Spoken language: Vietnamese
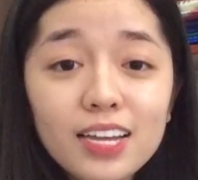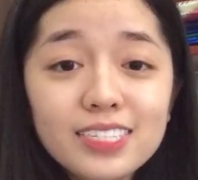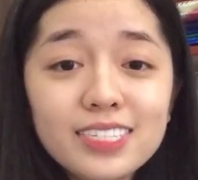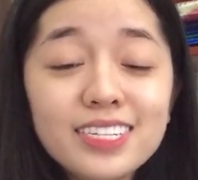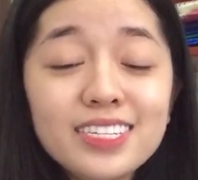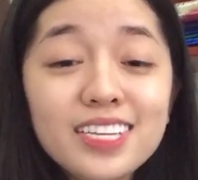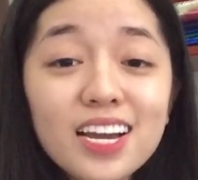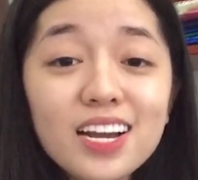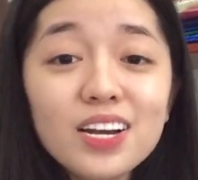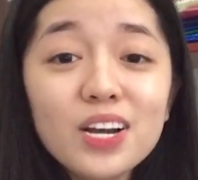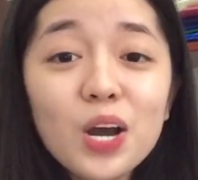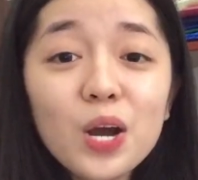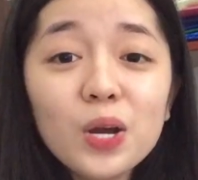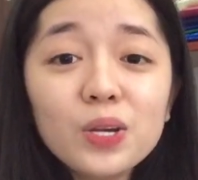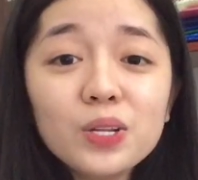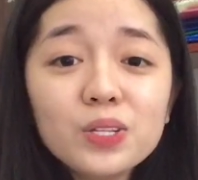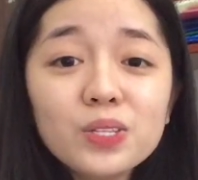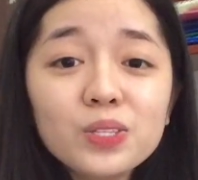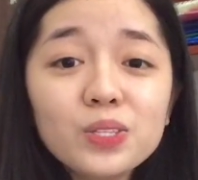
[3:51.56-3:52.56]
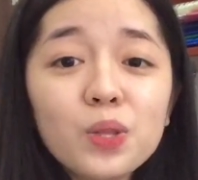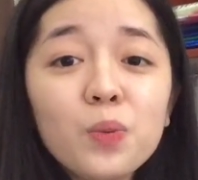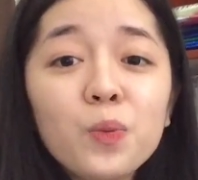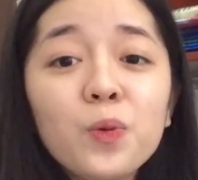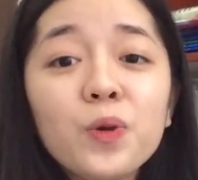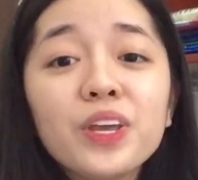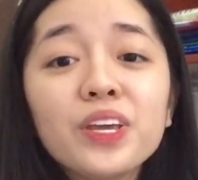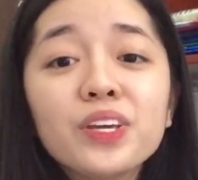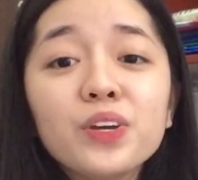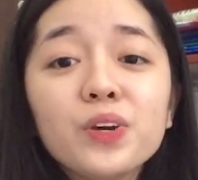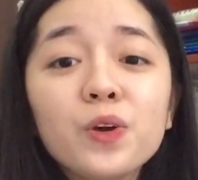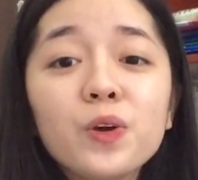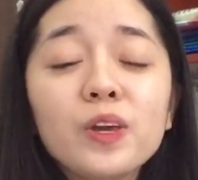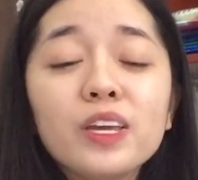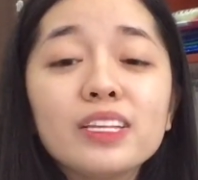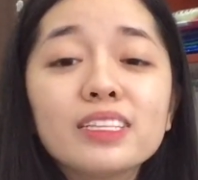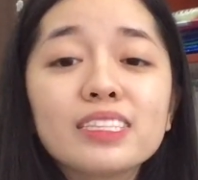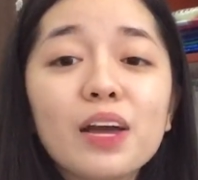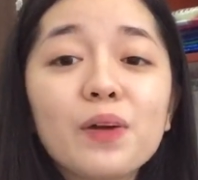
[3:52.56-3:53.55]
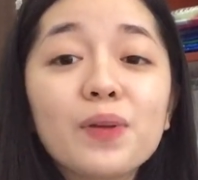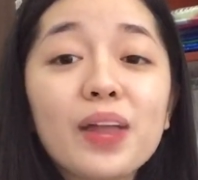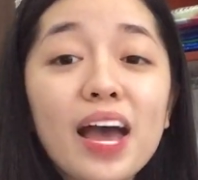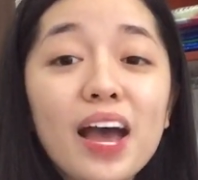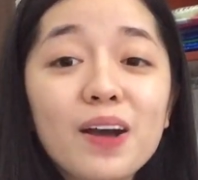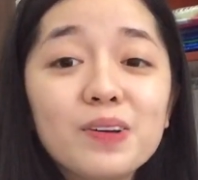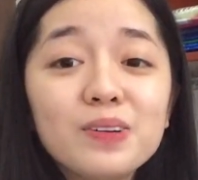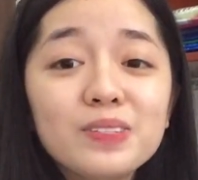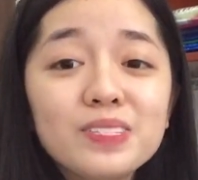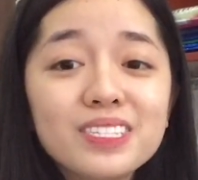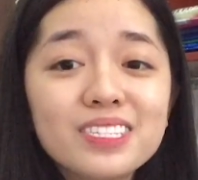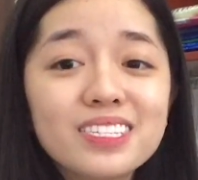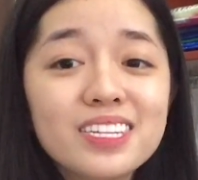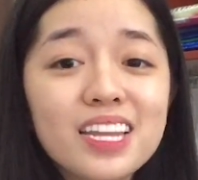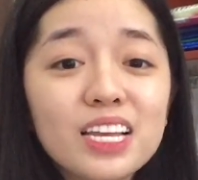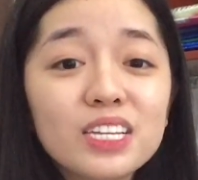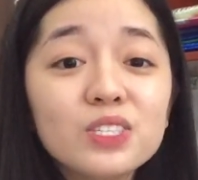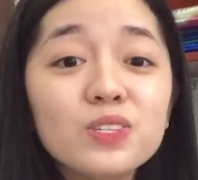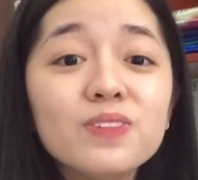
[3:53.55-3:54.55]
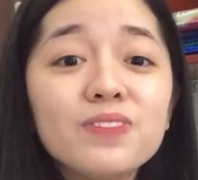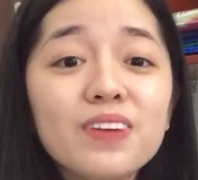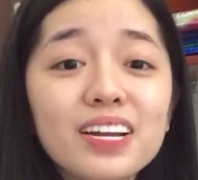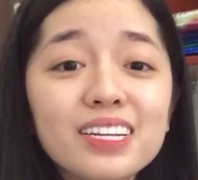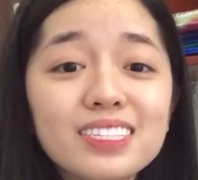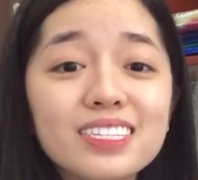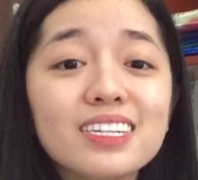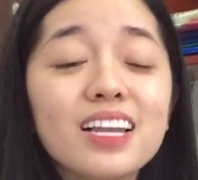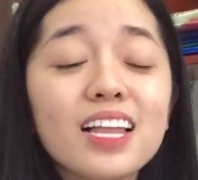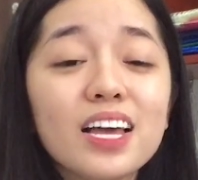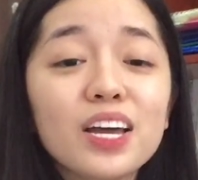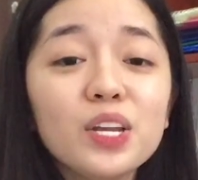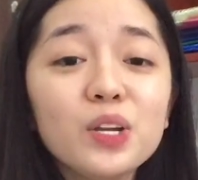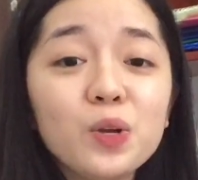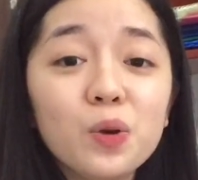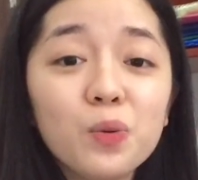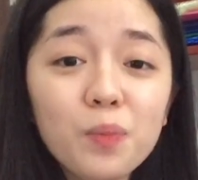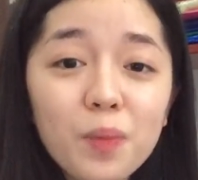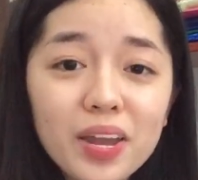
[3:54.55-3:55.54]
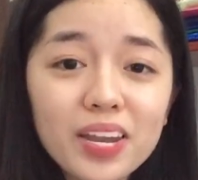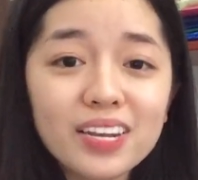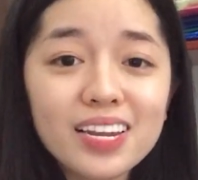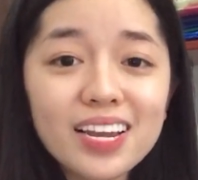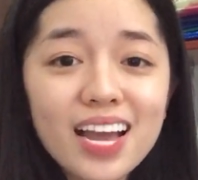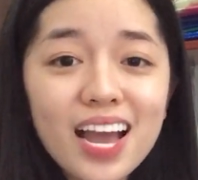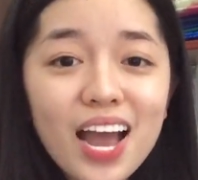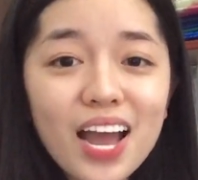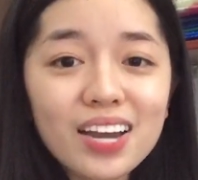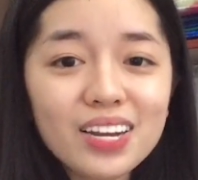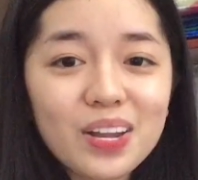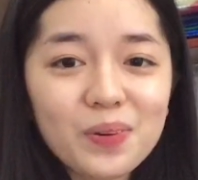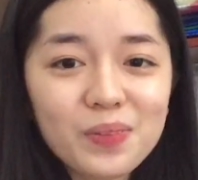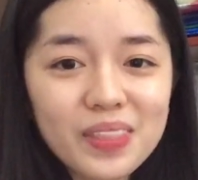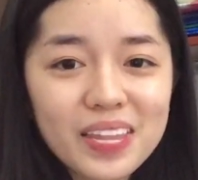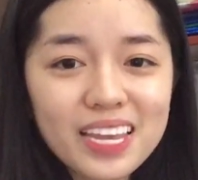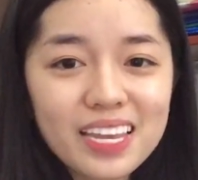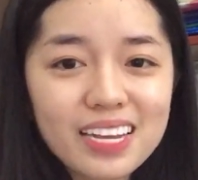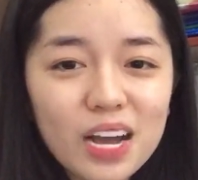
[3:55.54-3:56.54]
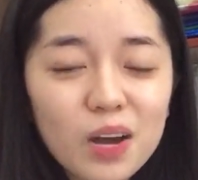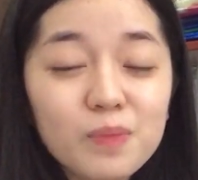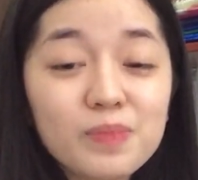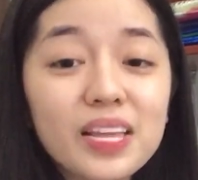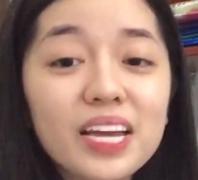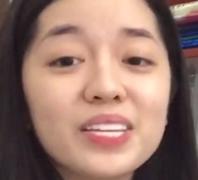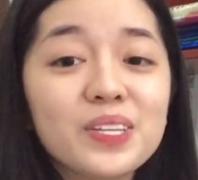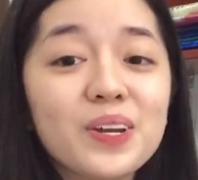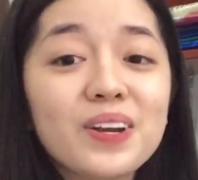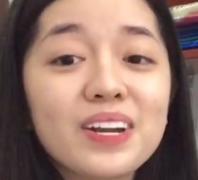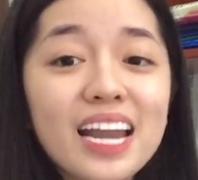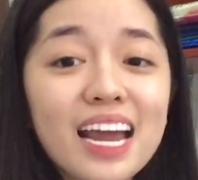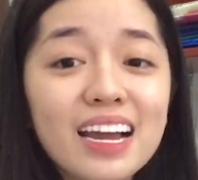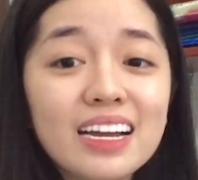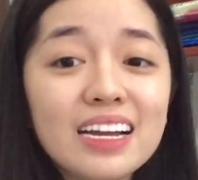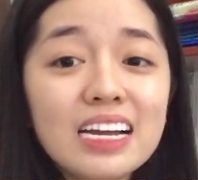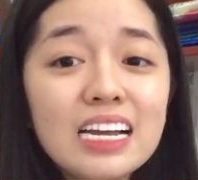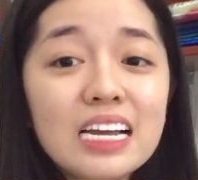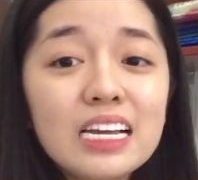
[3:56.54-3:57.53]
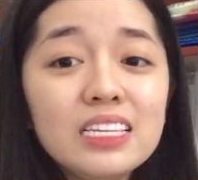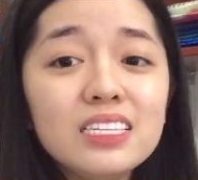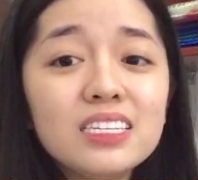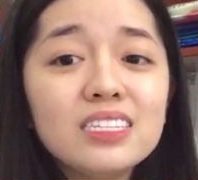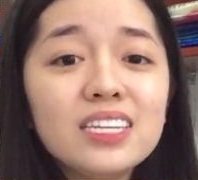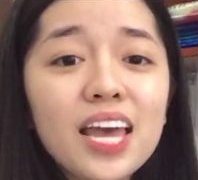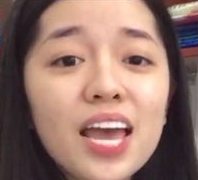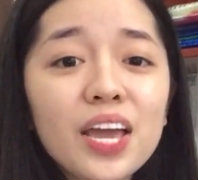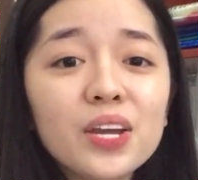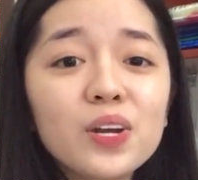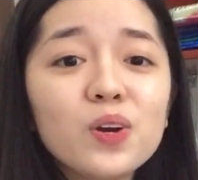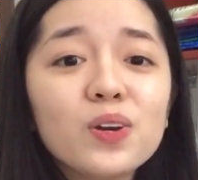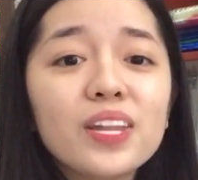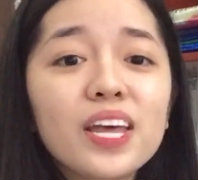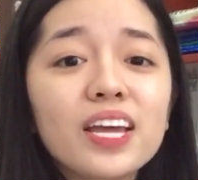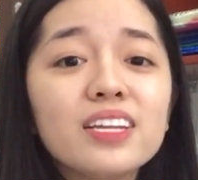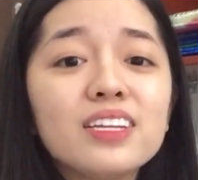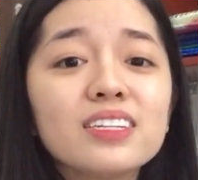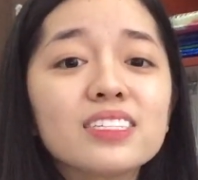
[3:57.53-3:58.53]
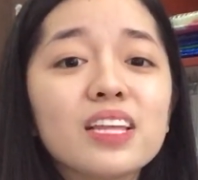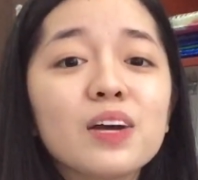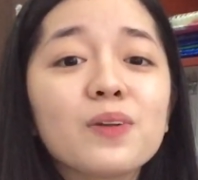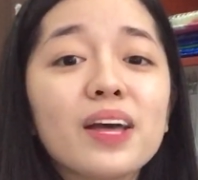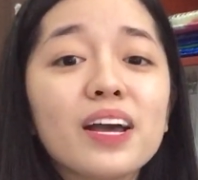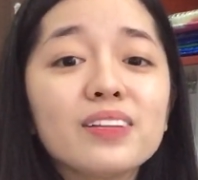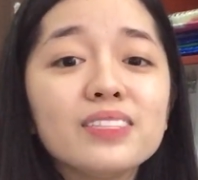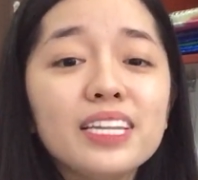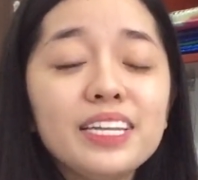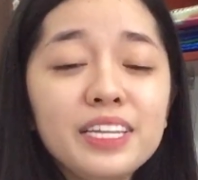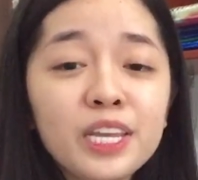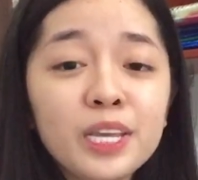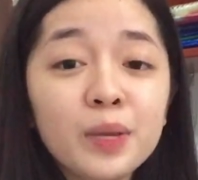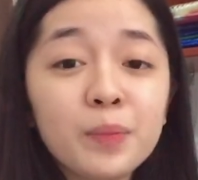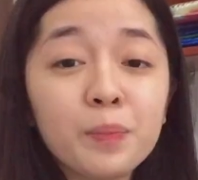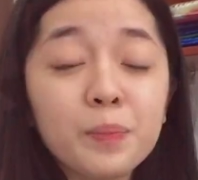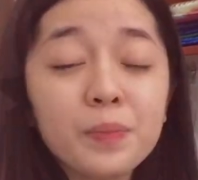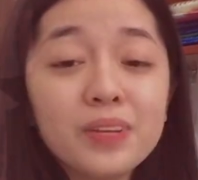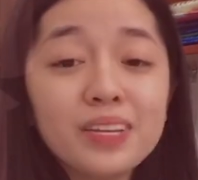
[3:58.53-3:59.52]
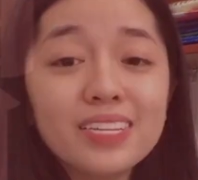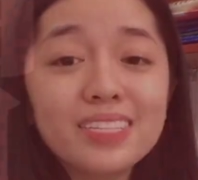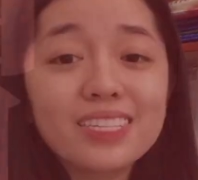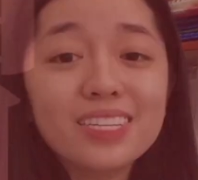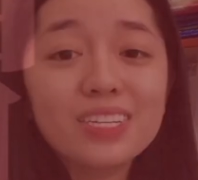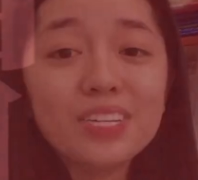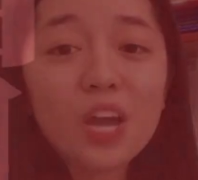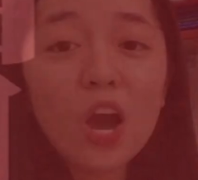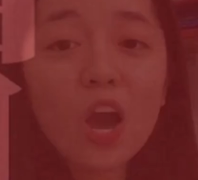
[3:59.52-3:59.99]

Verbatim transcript: Thứ nhất, Tôn Quyền khuyên Tào Tháo xưng đế xuất phát từ lợi ích của mình. Đầu tiên, ông ta cho rằng như thế có thể được Tào Tháo tín nhiệm, từ